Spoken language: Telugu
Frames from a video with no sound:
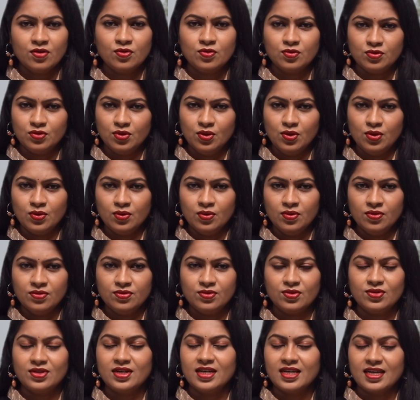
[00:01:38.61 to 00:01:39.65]
కుదుళ్ళు
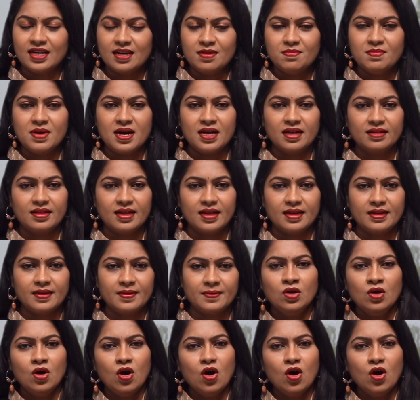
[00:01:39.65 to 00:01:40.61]
దృఢంగా మారతాయి